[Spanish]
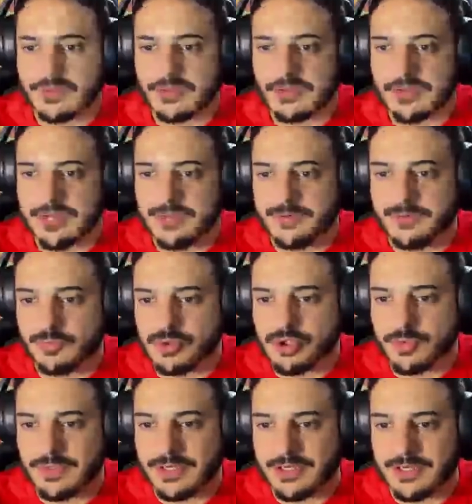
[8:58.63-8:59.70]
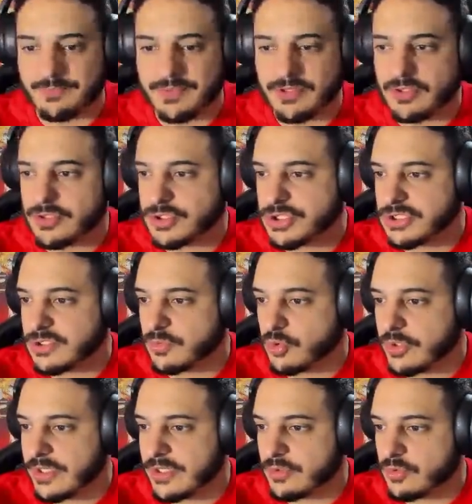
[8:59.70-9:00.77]
Abre mucho más rápido y no se te
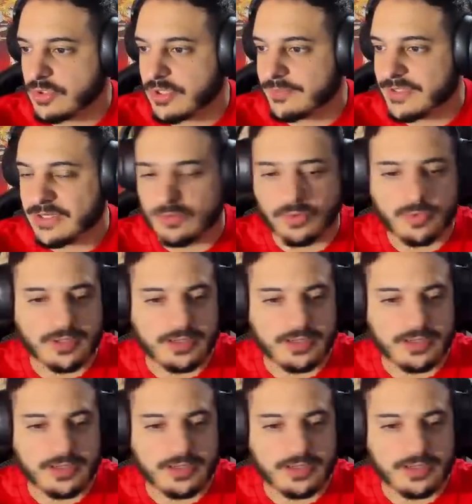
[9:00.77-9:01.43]
buguea nunca. Mira, vos vas a